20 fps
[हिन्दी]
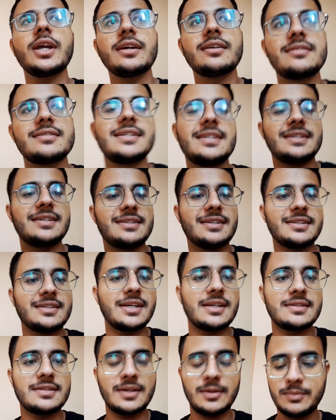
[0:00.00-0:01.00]
एक चीज़ है
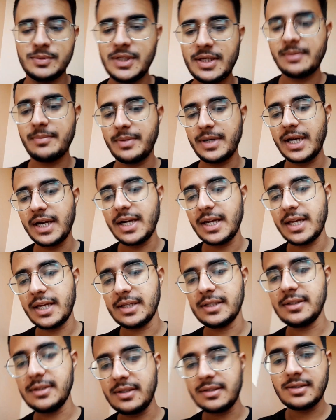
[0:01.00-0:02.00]
जैसे अब ये ब्रेड है
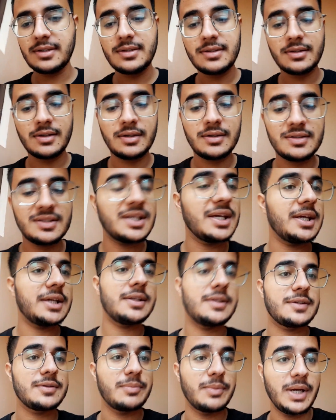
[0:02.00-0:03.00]
दिस इज़
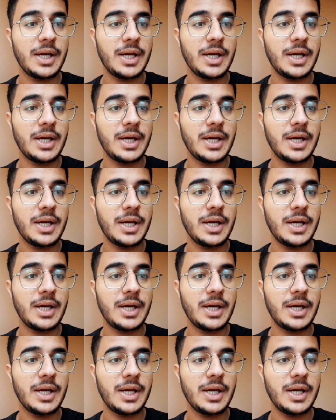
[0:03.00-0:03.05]
जेन्स